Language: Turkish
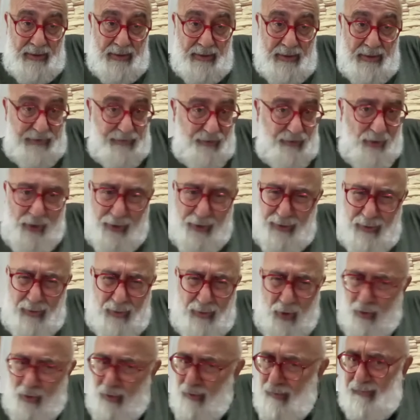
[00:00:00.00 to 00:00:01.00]
Ve
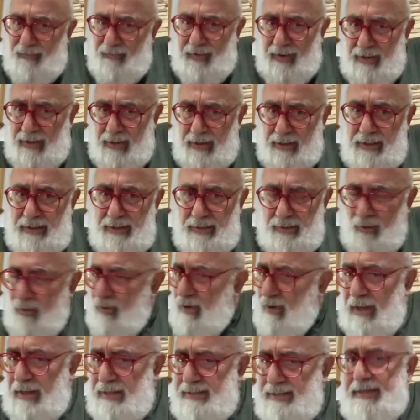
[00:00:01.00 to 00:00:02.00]
son 10 senedir,
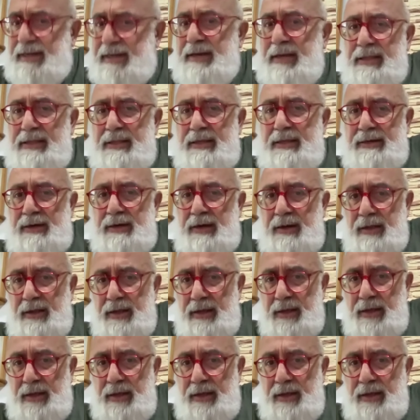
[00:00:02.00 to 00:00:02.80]
12 senedir